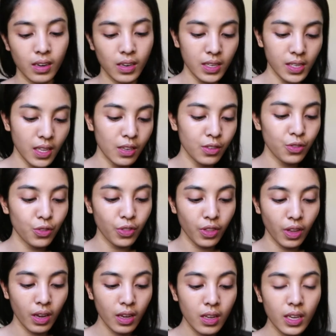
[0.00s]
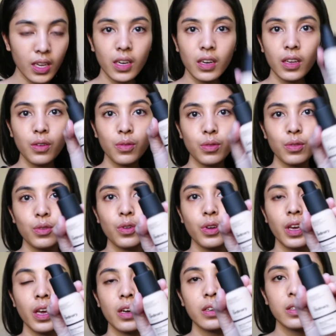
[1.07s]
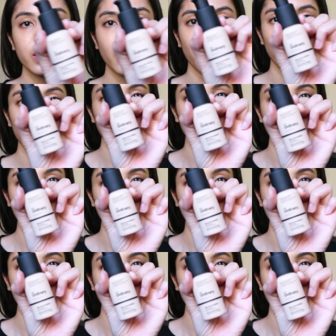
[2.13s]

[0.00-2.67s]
Nah, selanjutnya ini untuk yang serum